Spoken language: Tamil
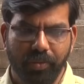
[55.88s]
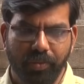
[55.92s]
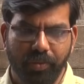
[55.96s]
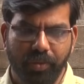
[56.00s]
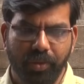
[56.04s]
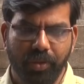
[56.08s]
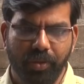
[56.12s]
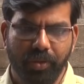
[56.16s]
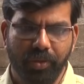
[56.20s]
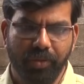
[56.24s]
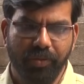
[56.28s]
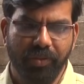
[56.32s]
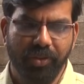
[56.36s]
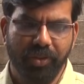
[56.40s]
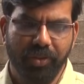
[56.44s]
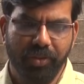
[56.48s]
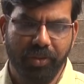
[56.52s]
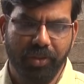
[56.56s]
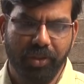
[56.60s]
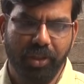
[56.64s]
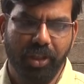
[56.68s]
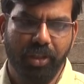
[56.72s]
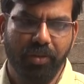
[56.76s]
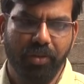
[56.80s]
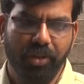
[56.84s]
ஒரு
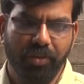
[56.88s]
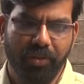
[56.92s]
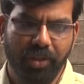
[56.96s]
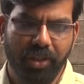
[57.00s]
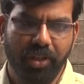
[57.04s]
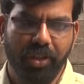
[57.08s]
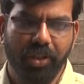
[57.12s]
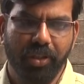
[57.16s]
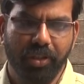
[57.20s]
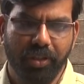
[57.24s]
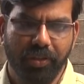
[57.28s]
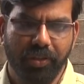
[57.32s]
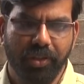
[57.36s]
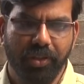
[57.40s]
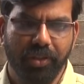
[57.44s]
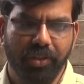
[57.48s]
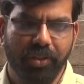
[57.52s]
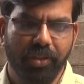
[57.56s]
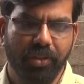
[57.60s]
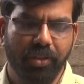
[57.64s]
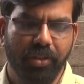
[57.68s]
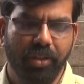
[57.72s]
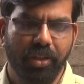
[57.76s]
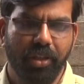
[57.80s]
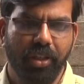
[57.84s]
நிலவரம் வந்திருக்கு
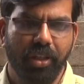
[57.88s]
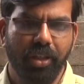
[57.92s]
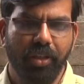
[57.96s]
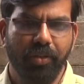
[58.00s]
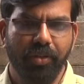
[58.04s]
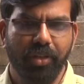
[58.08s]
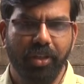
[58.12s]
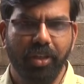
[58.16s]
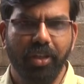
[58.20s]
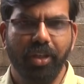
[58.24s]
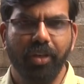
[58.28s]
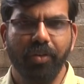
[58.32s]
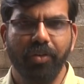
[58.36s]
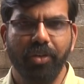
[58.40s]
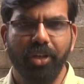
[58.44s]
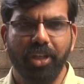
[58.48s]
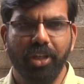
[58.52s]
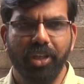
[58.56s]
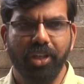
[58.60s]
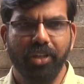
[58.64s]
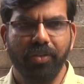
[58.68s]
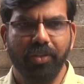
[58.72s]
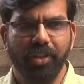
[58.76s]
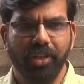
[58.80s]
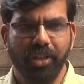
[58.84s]
விஷயம் அதாவது
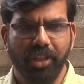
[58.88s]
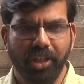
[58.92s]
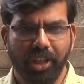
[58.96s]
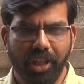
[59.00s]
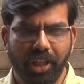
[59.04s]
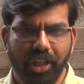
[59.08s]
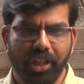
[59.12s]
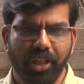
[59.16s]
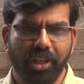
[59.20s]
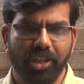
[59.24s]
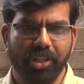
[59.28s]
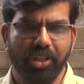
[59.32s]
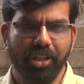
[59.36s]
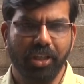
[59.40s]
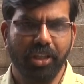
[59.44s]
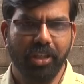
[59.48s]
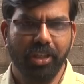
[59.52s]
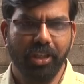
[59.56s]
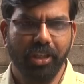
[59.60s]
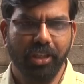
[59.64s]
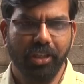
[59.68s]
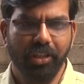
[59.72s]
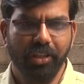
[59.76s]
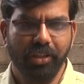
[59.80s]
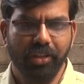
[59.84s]
கவர்னர் அதை வந்து
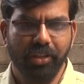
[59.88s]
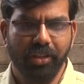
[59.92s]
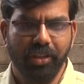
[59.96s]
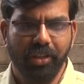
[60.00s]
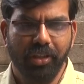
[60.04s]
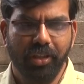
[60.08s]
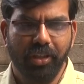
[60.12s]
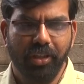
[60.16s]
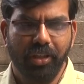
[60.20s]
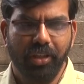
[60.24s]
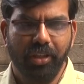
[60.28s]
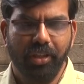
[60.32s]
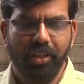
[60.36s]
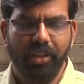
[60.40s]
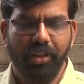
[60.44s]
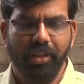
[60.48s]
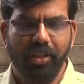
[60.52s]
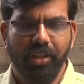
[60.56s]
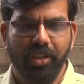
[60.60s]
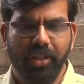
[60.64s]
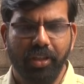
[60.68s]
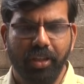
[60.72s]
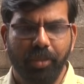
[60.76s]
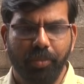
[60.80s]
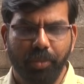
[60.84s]
நிராகரிச்சார்
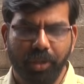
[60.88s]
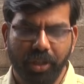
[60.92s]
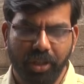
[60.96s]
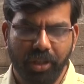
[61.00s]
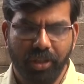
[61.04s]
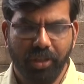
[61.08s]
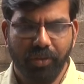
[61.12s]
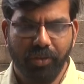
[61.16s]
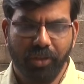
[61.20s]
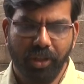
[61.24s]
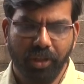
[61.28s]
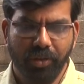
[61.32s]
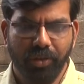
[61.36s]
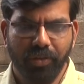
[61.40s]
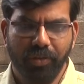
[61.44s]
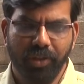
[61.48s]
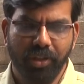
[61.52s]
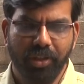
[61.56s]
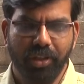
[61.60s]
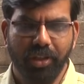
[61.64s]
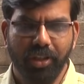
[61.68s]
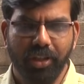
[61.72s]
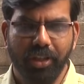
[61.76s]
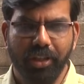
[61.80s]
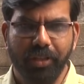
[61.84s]
அப்படின்ட்டு ஒரு தகவல்
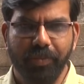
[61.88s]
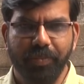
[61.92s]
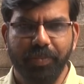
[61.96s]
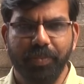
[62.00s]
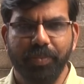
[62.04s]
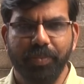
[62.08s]
வந்திருக்கு